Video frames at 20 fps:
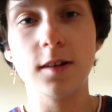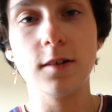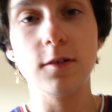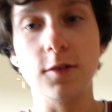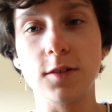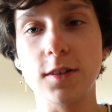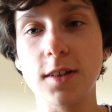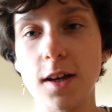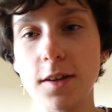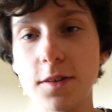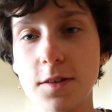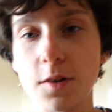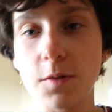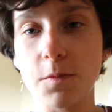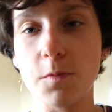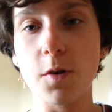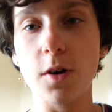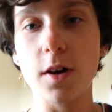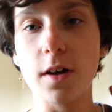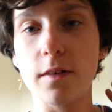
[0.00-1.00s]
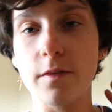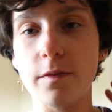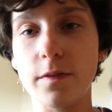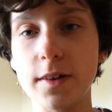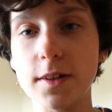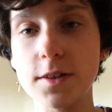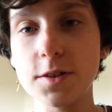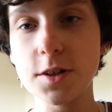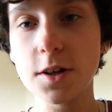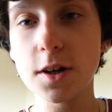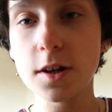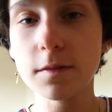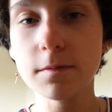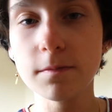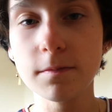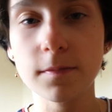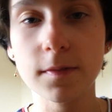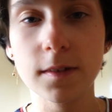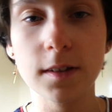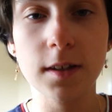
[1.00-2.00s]
Вот это мое видео.
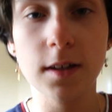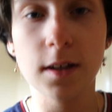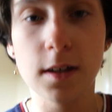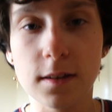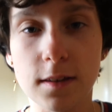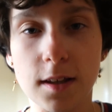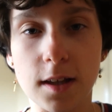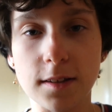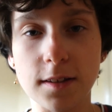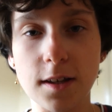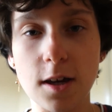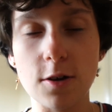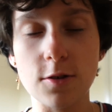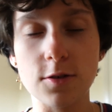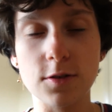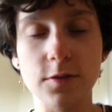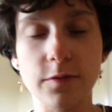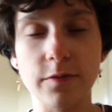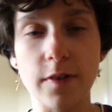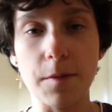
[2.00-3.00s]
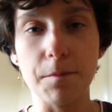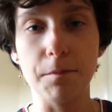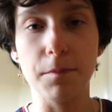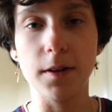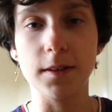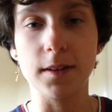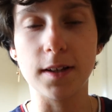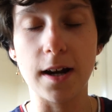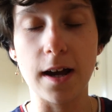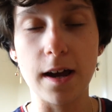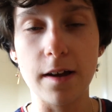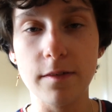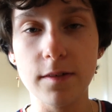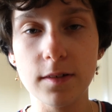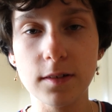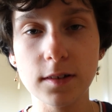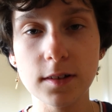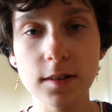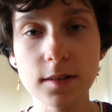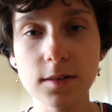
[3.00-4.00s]
Надеюсь, вам
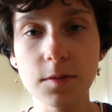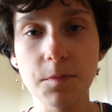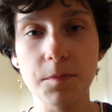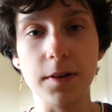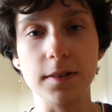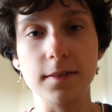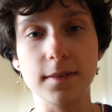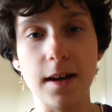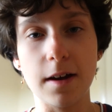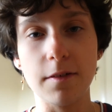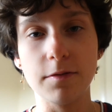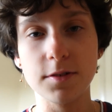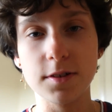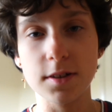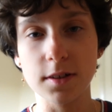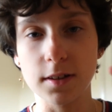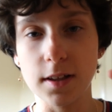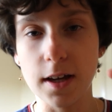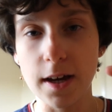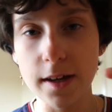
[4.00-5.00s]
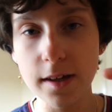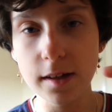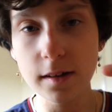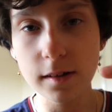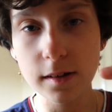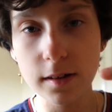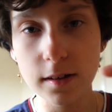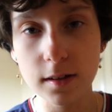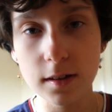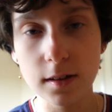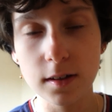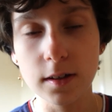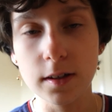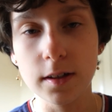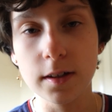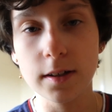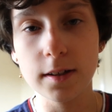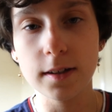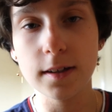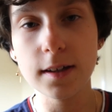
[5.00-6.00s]
понравилось. Поставьте лайк
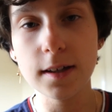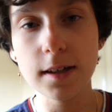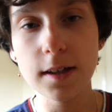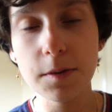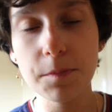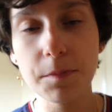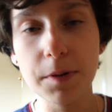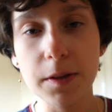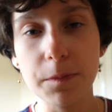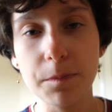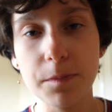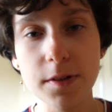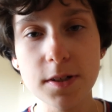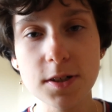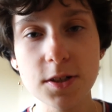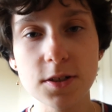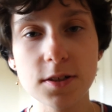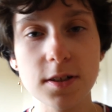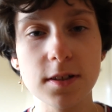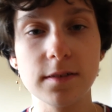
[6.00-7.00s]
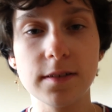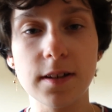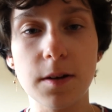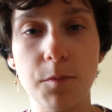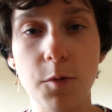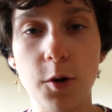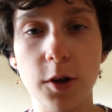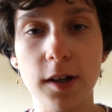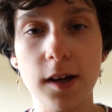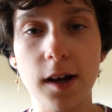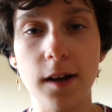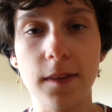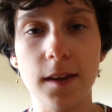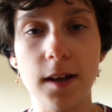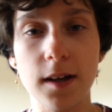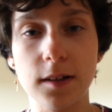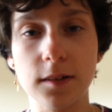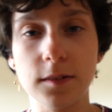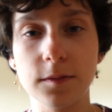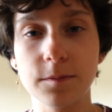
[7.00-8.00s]
и подпишитесь на мой
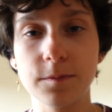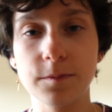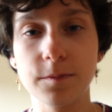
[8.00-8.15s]
канал.